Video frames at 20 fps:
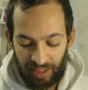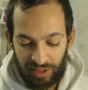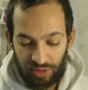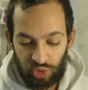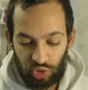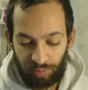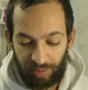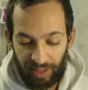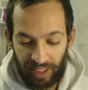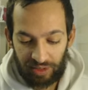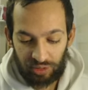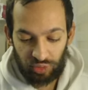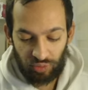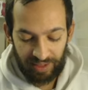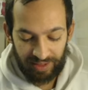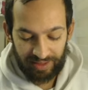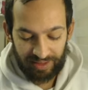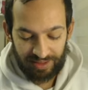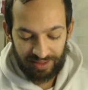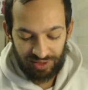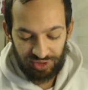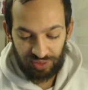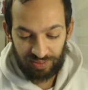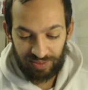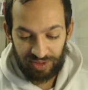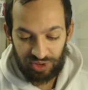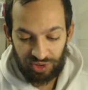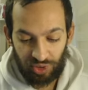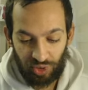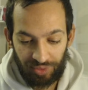Süper duvar
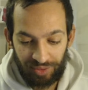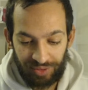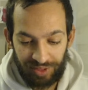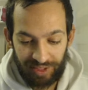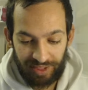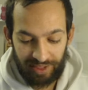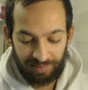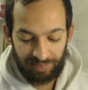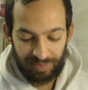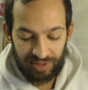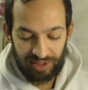kırıcımızı gönderip